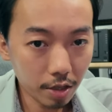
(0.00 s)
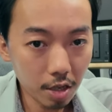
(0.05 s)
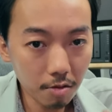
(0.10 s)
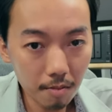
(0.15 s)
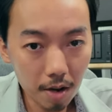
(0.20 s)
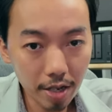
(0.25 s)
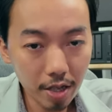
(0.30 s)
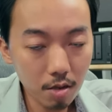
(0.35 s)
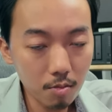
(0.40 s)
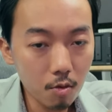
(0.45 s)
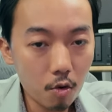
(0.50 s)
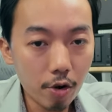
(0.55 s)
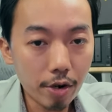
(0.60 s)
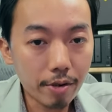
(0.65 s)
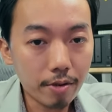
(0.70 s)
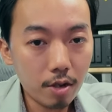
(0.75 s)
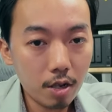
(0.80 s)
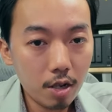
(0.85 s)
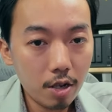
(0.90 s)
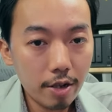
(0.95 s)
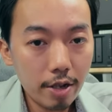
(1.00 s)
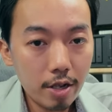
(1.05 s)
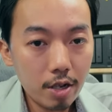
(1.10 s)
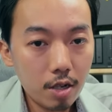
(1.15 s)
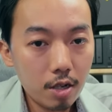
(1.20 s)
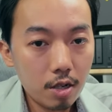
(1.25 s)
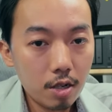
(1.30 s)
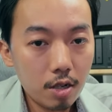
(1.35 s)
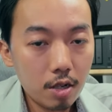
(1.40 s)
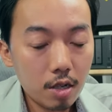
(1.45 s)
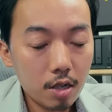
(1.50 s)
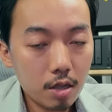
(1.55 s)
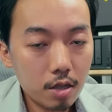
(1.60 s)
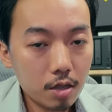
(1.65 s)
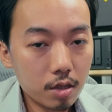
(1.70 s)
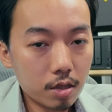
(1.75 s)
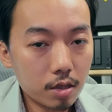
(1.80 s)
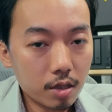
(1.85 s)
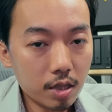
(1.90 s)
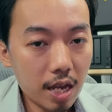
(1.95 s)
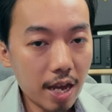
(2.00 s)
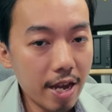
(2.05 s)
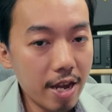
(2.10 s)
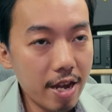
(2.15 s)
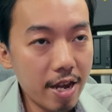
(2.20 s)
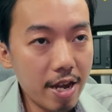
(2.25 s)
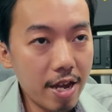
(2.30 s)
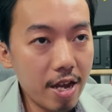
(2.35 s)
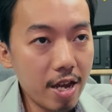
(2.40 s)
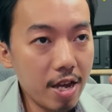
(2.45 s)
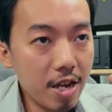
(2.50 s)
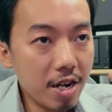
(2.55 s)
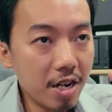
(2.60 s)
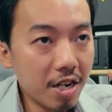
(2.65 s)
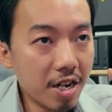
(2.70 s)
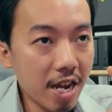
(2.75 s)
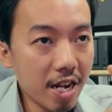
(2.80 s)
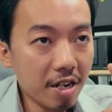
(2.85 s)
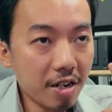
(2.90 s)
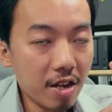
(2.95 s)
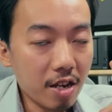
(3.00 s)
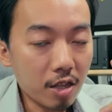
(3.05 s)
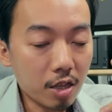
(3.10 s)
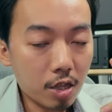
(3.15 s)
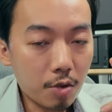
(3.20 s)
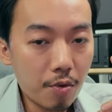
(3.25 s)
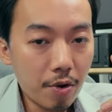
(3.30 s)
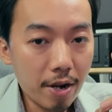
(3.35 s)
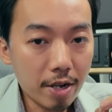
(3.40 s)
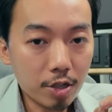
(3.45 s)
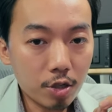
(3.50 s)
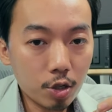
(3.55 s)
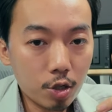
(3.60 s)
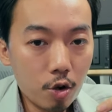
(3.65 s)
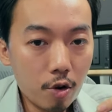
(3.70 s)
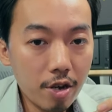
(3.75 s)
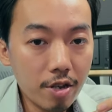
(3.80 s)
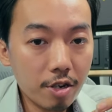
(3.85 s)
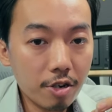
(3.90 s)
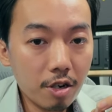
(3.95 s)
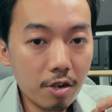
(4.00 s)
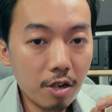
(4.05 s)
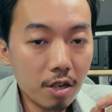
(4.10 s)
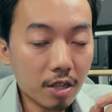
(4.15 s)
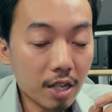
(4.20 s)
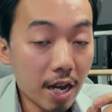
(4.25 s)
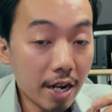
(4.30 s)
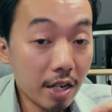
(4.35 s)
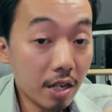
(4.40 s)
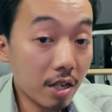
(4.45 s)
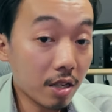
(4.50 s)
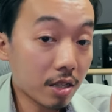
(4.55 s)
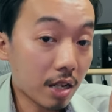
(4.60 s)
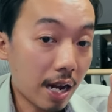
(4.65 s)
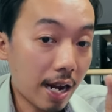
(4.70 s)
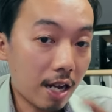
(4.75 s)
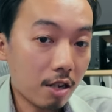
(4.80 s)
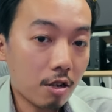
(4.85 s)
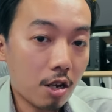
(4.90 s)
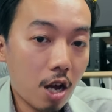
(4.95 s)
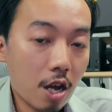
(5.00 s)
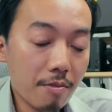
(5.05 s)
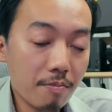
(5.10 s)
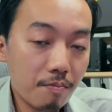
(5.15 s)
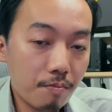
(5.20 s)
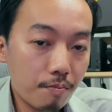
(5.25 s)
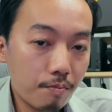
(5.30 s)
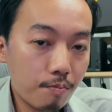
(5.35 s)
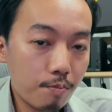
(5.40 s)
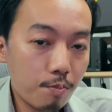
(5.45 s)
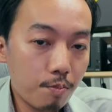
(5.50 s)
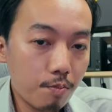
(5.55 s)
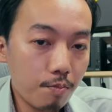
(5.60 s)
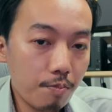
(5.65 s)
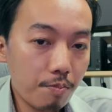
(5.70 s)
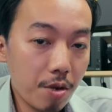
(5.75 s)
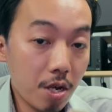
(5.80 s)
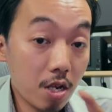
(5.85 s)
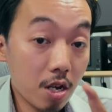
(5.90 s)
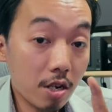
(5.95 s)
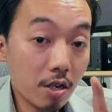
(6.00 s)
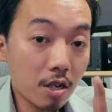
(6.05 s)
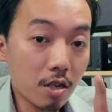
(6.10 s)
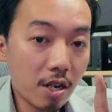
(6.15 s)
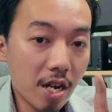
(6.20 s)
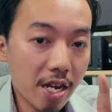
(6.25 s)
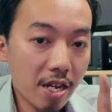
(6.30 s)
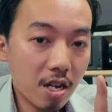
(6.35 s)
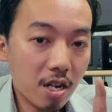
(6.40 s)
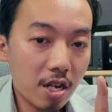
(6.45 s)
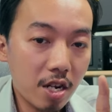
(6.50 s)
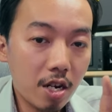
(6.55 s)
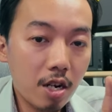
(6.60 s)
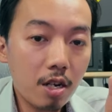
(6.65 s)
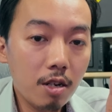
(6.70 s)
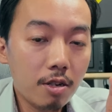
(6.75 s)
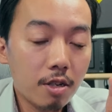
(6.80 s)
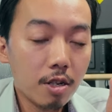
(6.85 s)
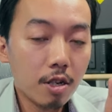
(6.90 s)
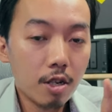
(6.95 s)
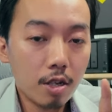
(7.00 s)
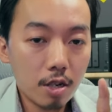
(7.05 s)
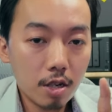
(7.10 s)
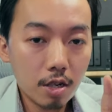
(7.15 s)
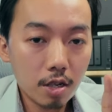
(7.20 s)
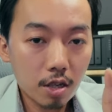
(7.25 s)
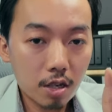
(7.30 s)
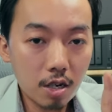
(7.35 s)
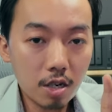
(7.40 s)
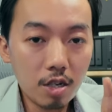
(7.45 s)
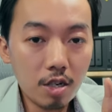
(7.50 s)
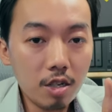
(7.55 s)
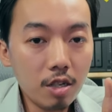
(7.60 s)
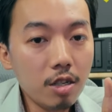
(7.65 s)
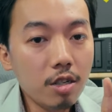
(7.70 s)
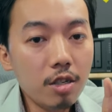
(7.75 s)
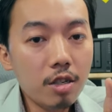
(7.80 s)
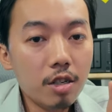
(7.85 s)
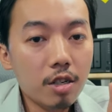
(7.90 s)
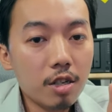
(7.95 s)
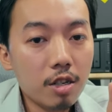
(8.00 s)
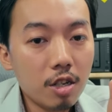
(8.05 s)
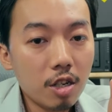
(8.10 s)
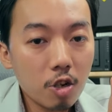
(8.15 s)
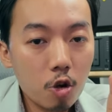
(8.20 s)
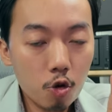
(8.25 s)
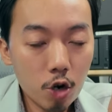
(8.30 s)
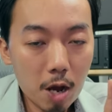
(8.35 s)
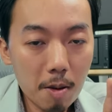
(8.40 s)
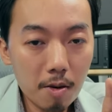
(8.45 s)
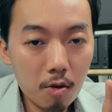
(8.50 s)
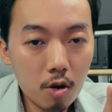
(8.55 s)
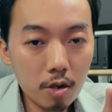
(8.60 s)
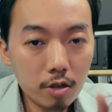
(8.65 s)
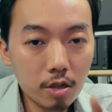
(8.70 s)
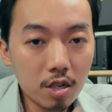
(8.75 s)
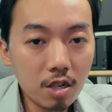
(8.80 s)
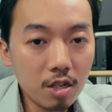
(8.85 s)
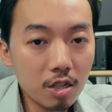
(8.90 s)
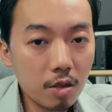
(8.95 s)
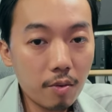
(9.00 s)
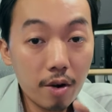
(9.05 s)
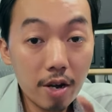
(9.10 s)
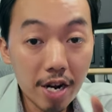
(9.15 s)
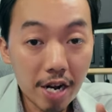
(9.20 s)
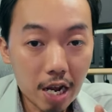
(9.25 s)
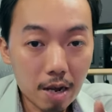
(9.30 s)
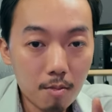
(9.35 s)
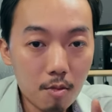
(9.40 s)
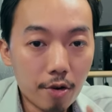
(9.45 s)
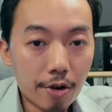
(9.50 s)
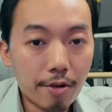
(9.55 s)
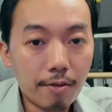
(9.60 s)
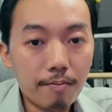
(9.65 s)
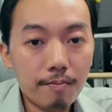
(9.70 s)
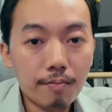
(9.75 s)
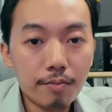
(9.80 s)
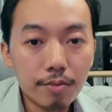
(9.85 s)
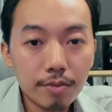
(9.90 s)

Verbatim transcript: thì bây thì buồn tay nẹt này thưa so soi như thế để thả cái kia giờ hại hay bây giờ cứ hay khớ cứ cô đã có cứ thưa nặng buồn